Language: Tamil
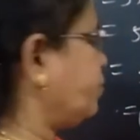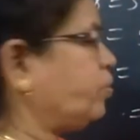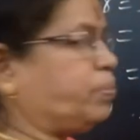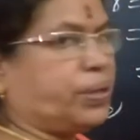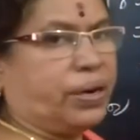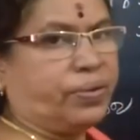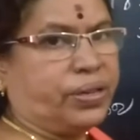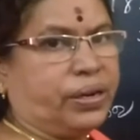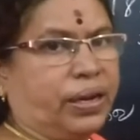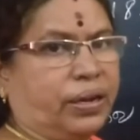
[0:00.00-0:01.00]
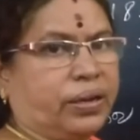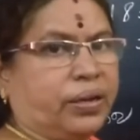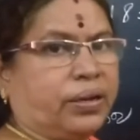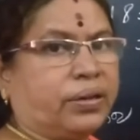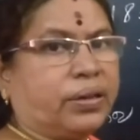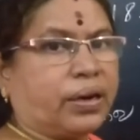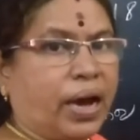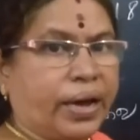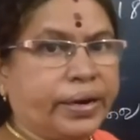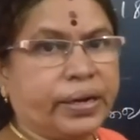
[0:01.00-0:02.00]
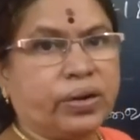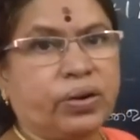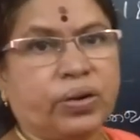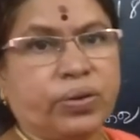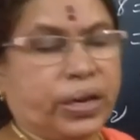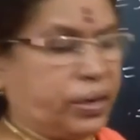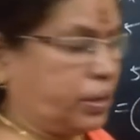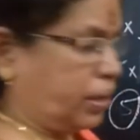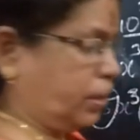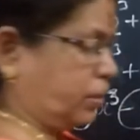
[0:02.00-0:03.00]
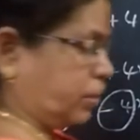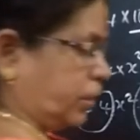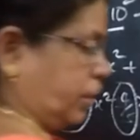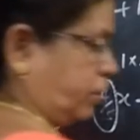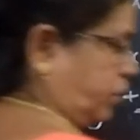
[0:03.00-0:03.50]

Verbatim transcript: கியூப் இதெல்லாம் வருது இல்லையா இதற்கு அருகில் உள்ள எந்த கெழு